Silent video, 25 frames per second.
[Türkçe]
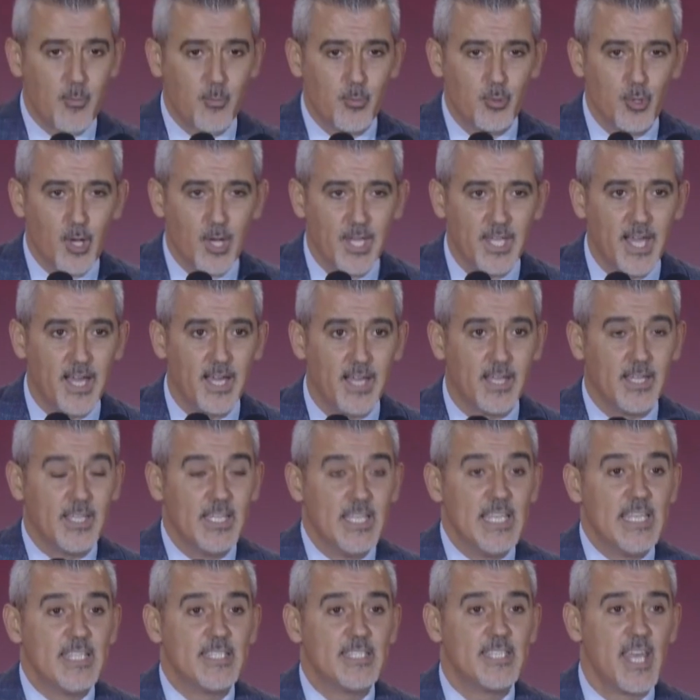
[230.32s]
bu yana
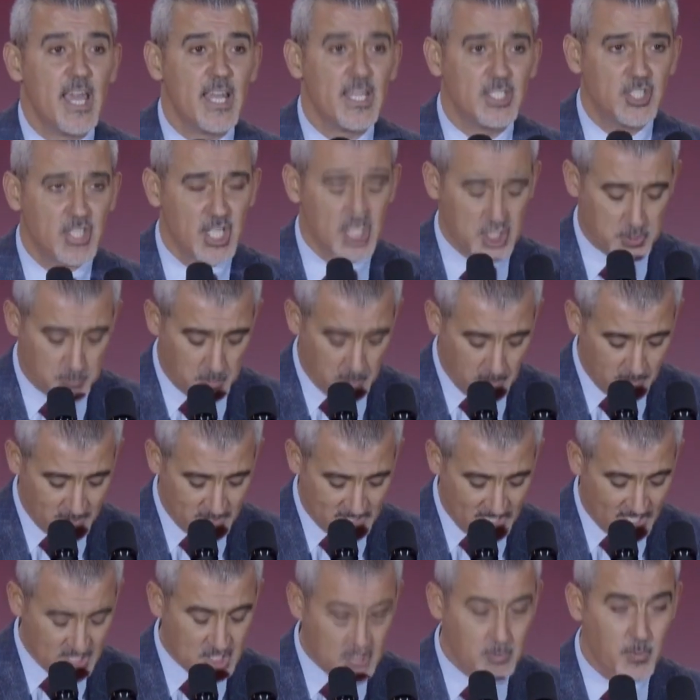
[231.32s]
Serçeşmemiz
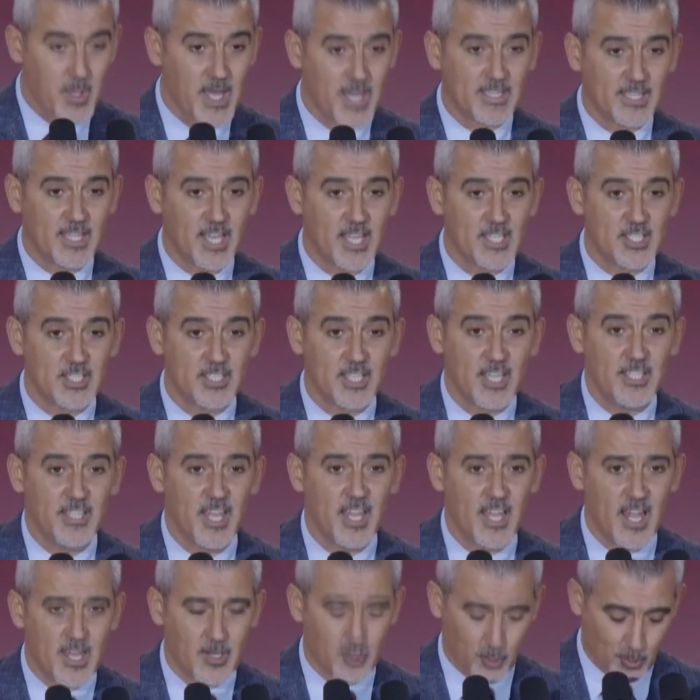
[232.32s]
Hacı Bektaş'ta
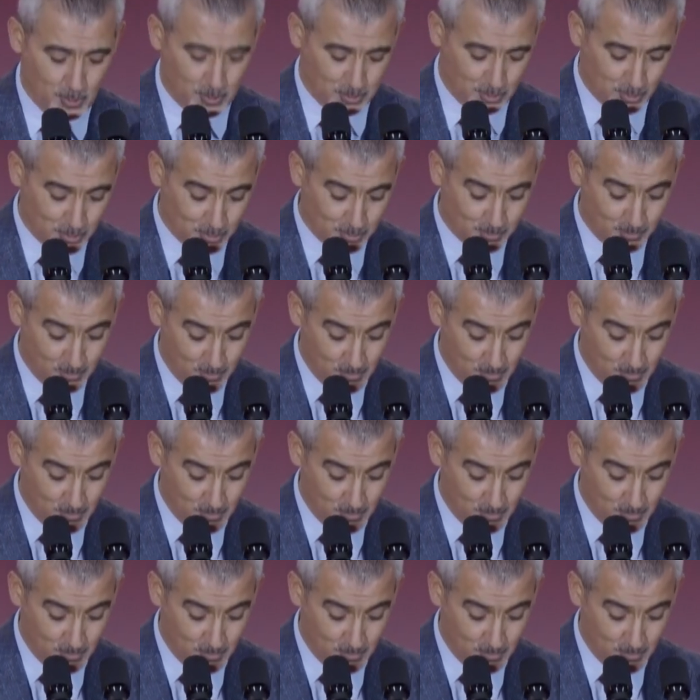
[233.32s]
neler oldu?